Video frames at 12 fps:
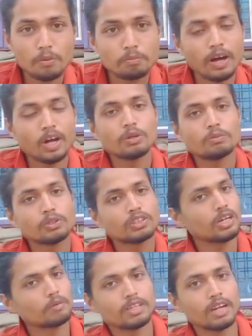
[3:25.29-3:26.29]
বারুইপুর
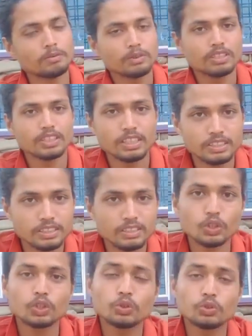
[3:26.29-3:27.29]
থেকে আমি ডাইমোটে যাচ্ছি
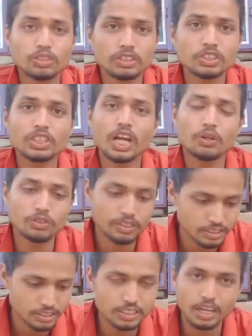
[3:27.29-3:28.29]
ততক্ষণে সায়ন
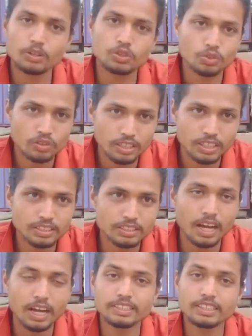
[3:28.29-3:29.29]
আছে সায়ন চলে গেছে
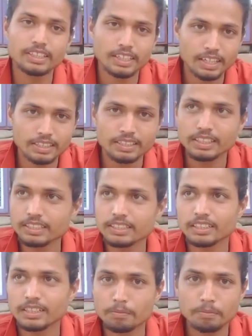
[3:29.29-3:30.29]
হাজার টাকা দিয়েছে
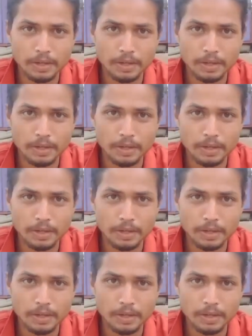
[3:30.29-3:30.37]
একটা